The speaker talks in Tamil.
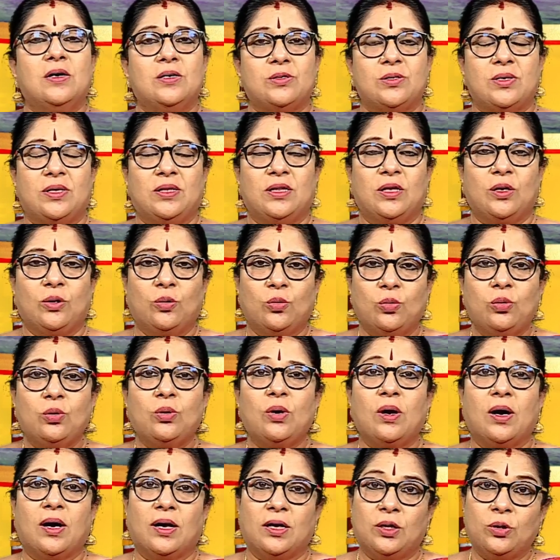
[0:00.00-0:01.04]
ஸோ இந்த குரு
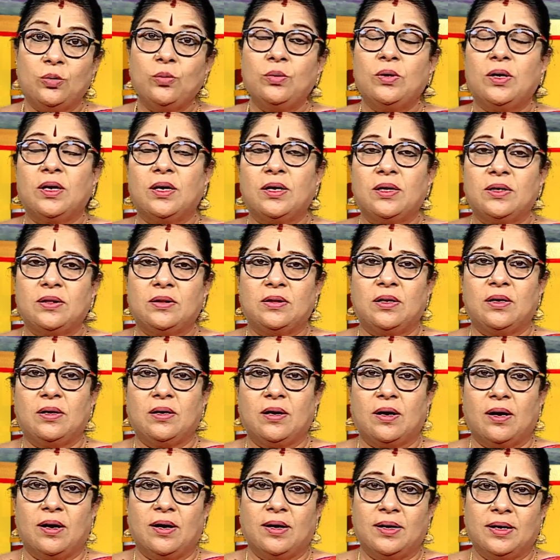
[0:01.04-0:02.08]

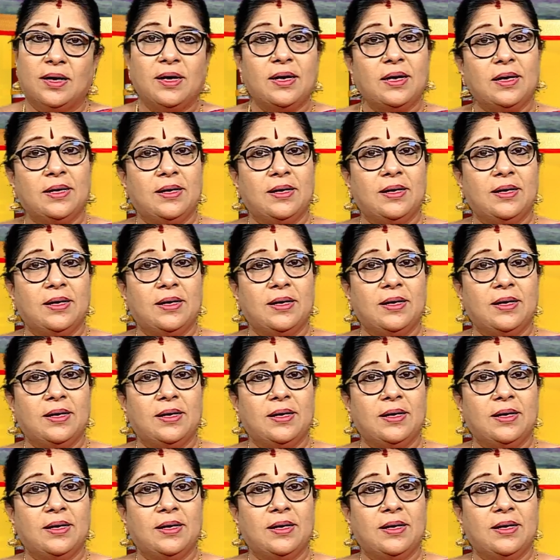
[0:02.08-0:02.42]
அனுகிரகத்திற்காக